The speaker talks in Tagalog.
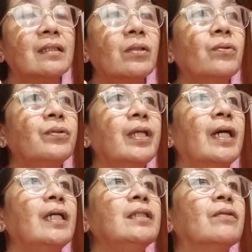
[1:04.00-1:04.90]
tatlong
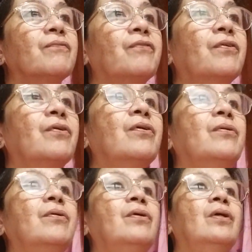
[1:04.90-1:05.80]
dot
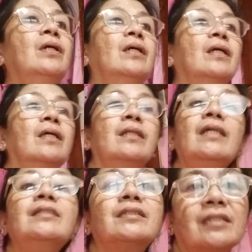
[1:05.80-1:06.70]
for
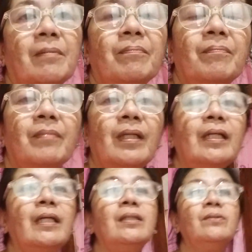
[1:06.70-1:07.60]
this step.
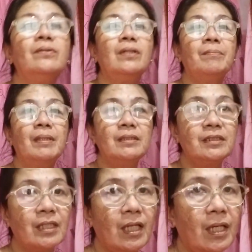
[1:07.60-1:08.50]
Ilagay nyo naman
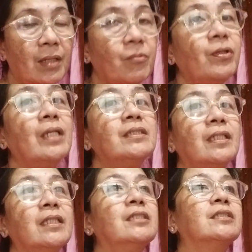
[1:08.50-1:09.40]
sa, muna
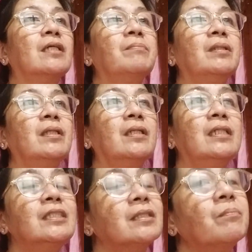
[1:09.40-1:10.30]
sa this step,
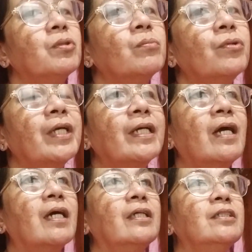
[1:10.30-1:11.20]
i-this step nyo muna
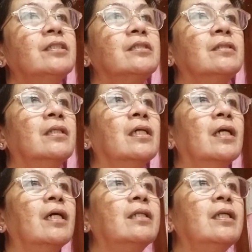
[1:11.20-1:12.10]
guys.
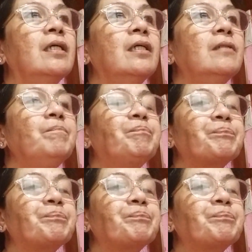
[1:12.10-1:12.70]
And then,